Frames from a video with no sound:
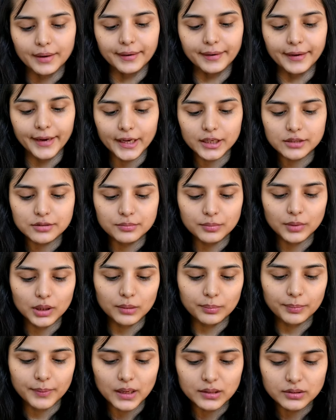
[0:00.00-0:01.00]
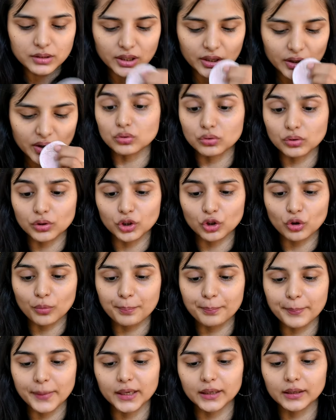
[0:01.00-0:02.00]
नेक्स्ट मेरे पास है जूडियो
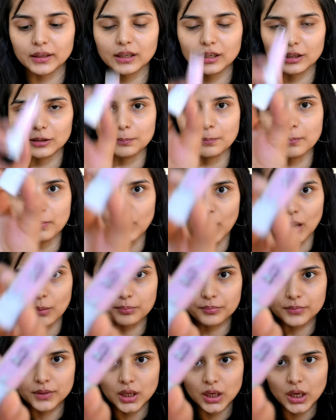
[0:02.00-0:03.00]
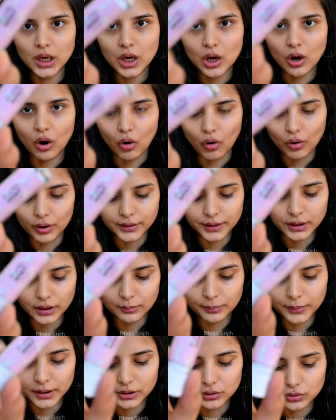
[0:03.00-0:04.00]
मिंट लिप बाम और ये
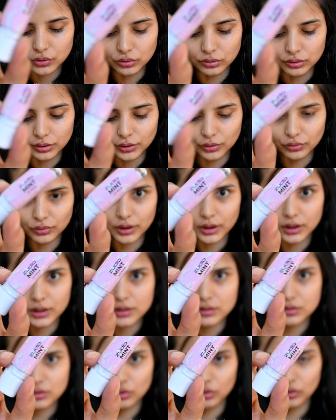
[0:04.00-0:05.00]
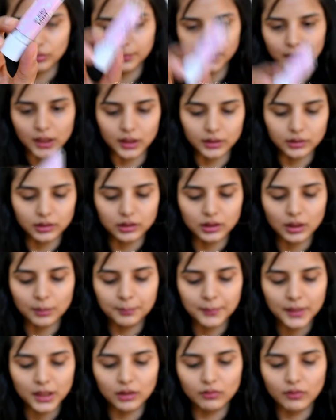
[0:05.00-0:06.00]
मैं जूडियो के स्टोर पे गई थी तब
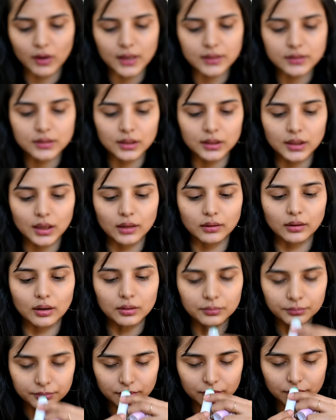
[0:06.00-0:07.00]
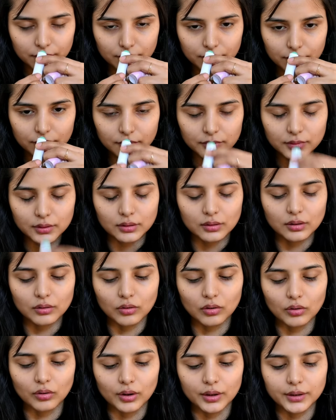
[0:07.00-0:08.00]
मैंने वहाँ से लिया था
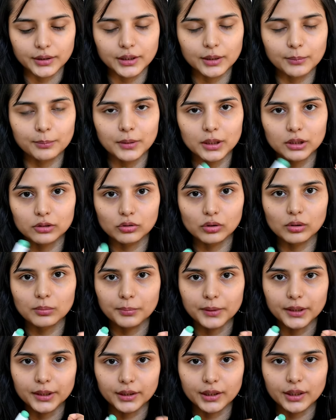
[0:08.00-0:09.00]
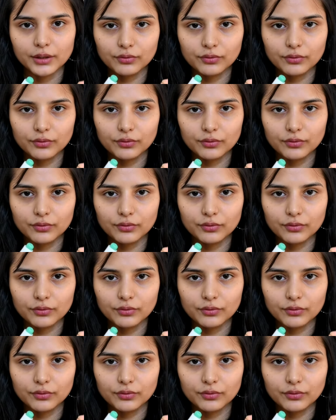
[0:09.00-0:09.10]
और ये बिल्कुल मिंटी